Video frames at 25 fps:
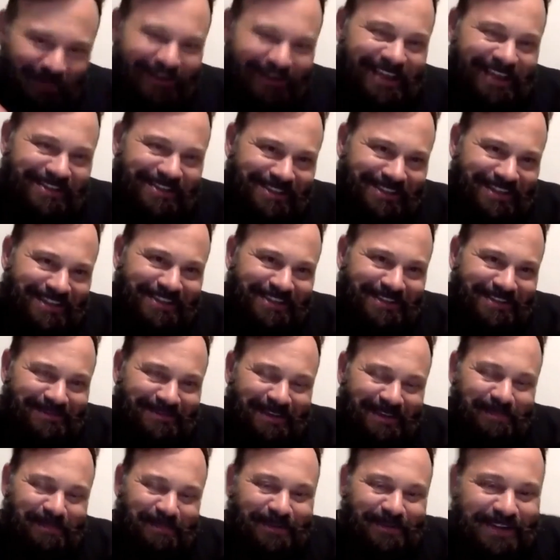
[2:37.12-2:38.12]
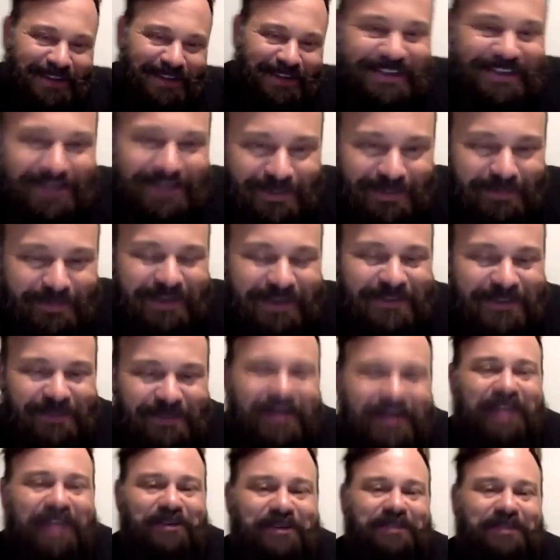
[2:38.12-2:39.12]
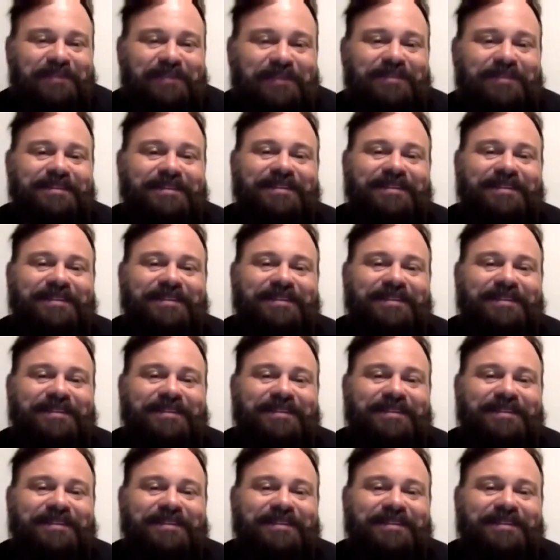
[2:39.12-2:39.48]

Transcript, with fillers: tem gente que vai para o ninjitsu para ser o Naruto.